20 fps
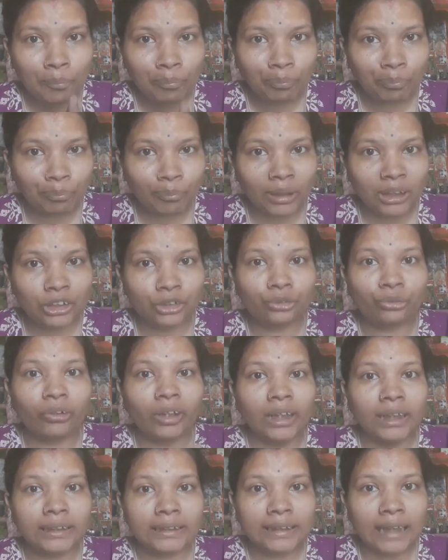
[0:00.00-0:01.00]
बज रहे
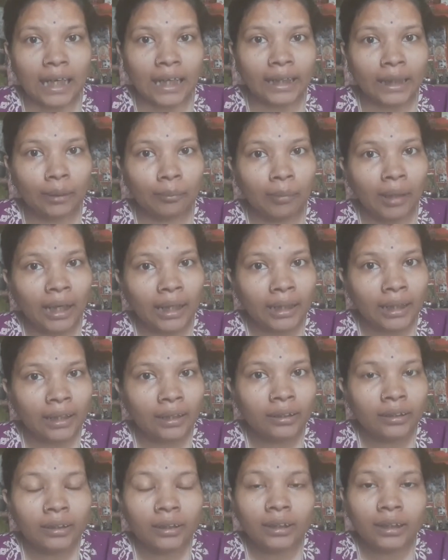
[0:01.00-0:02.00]
हैं साढ़े बारह
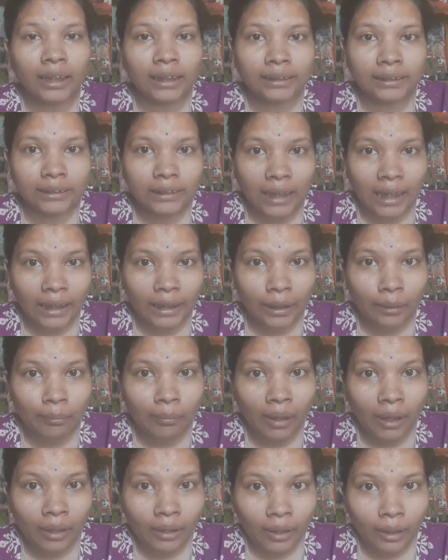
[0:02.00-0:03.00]
एंड साढ़े
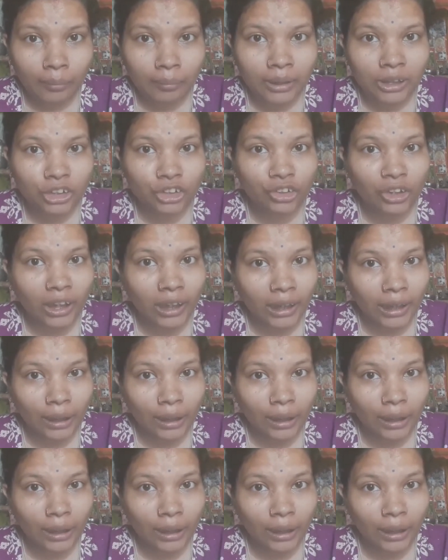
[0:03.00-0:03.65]
बारह बजने